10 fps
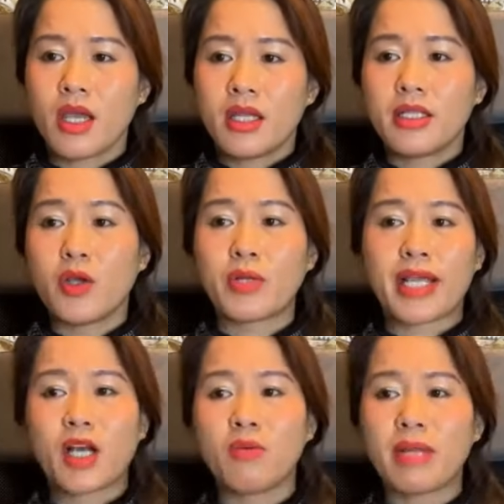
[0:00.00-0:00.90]
điều này
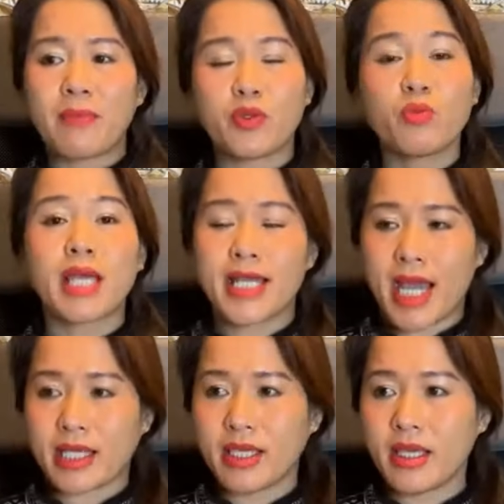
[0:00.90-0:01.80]
không làm chúng ta ngạc
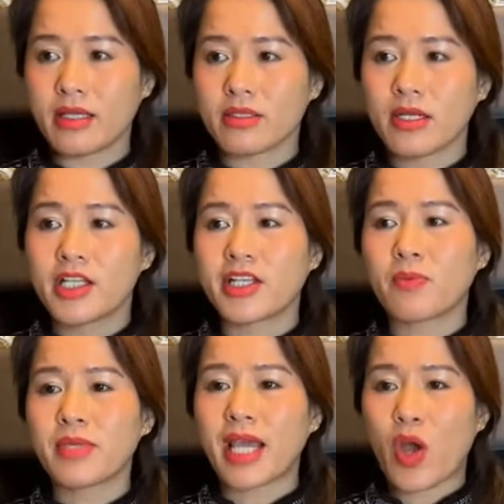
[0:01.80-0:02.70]
nhiên trong
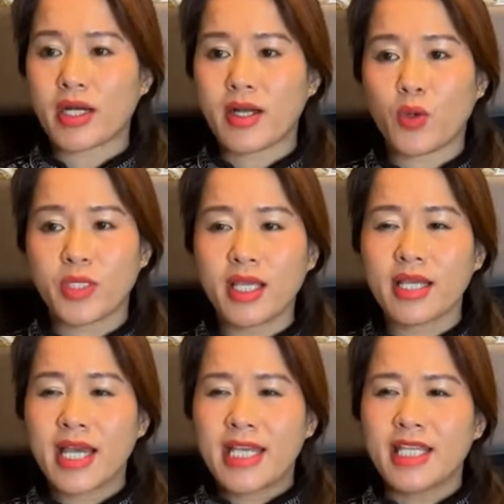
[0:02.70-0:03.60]
giai đoạn đầu tiên,
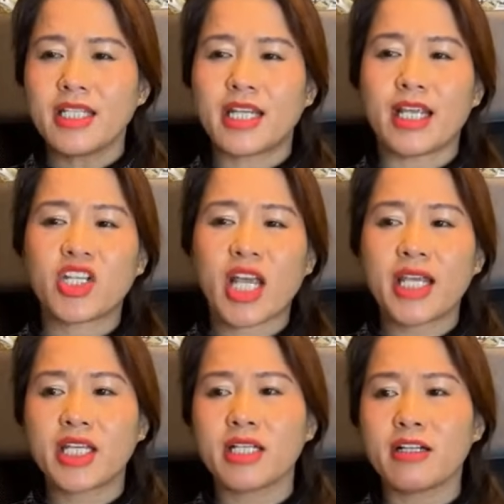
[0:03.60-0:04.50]
chính trị say
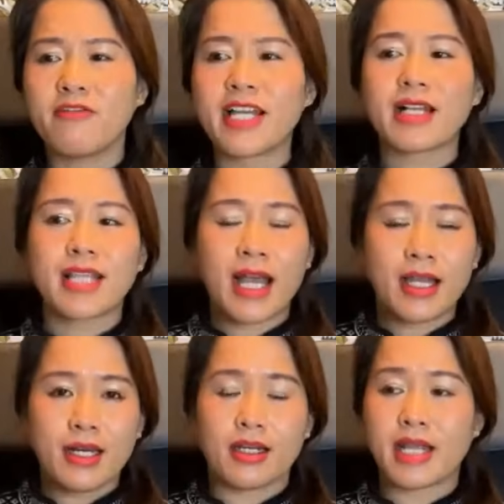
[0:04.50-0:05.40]
sưa với các thắng
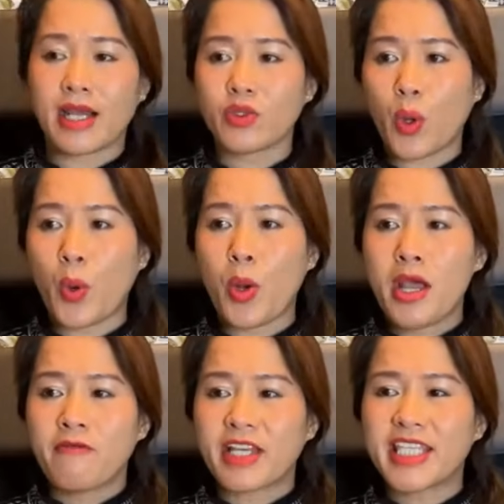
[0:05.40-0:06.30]
lợi đã thu
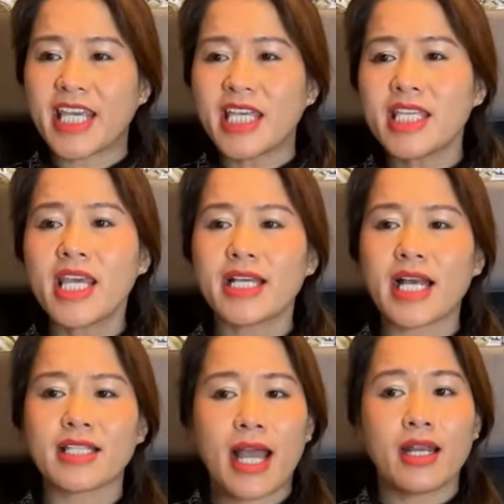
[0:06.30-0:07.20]
và dĩ nhiên các
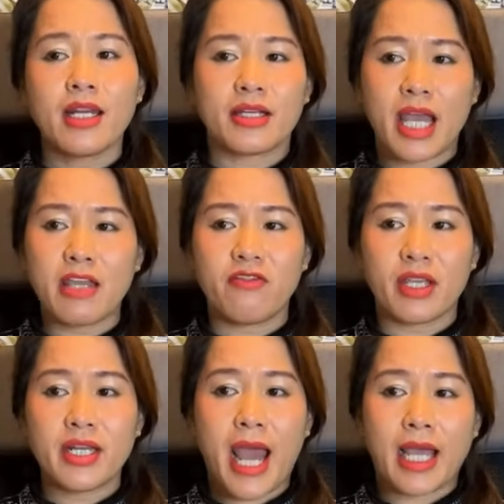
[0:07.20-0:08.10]
thắng lợi ấy vĩ
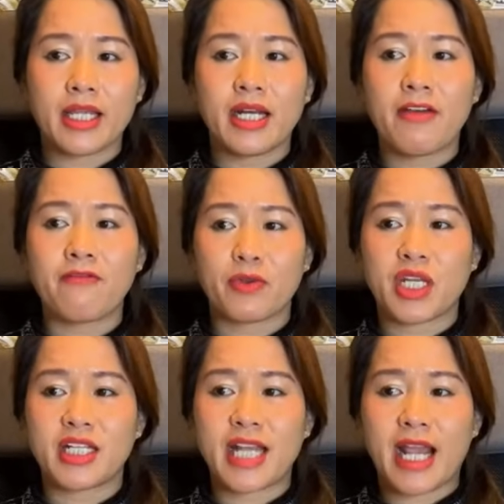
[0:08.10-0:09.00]
đại lâm vào
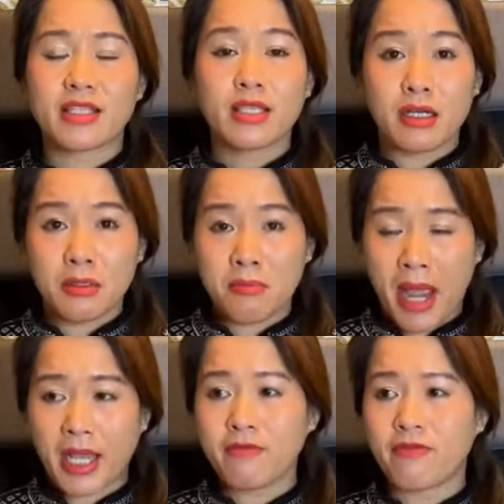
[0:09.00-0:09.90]
tình trạng tự
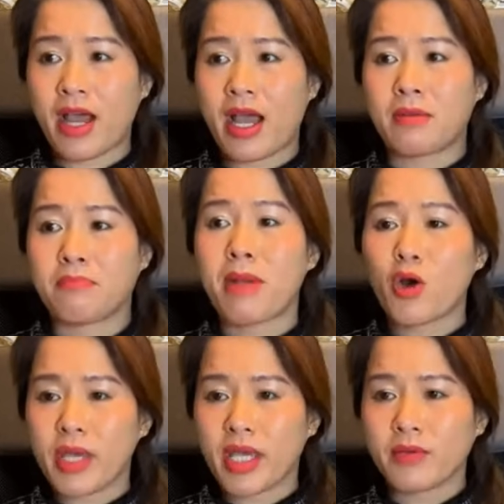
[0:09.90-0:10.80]
mãn và bao
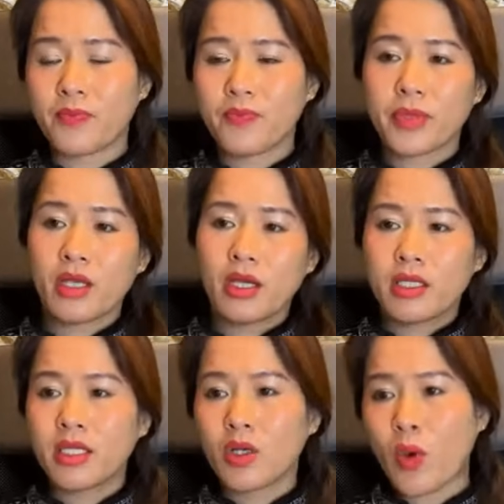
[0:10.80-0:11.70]
biện.
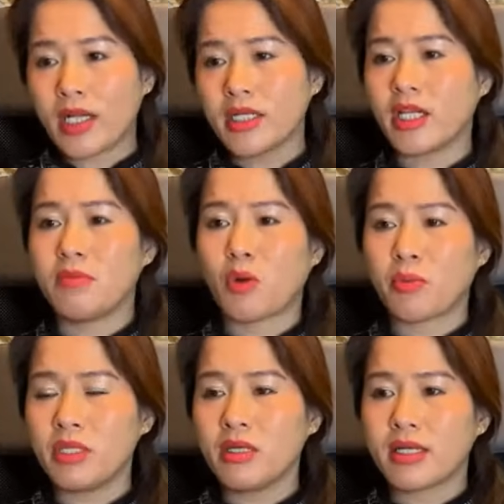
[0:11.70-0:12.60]
Nhưng quản trị một
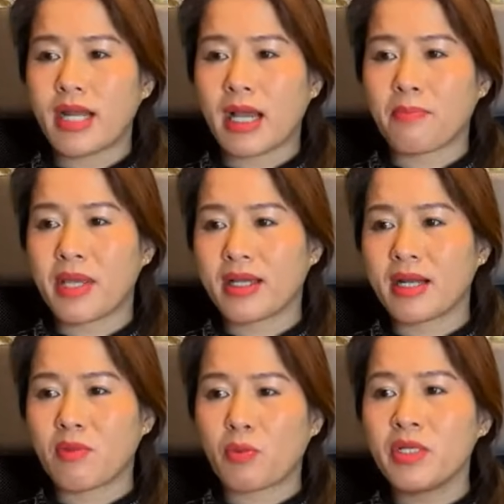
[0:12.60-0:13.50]
nước, đặc biệt là
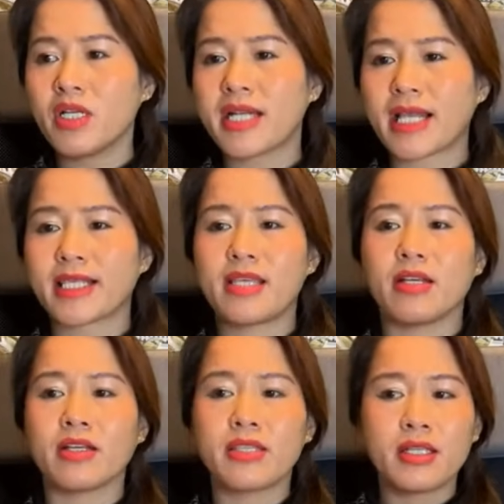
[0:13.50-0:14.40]
một nước đang xây
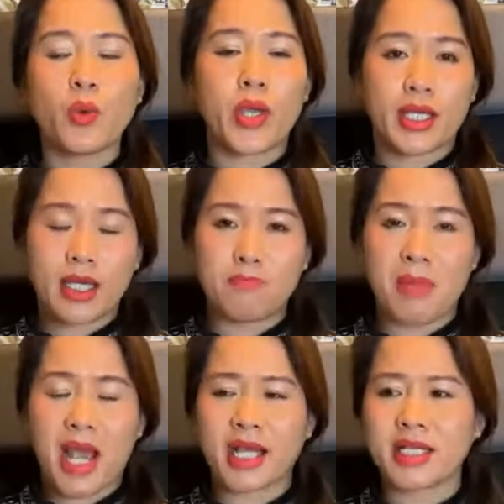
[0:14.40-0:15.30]
dựng chính quyền cách
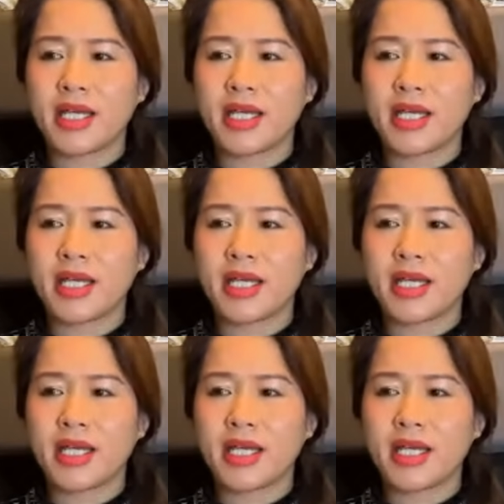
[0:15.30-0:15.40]
mạng,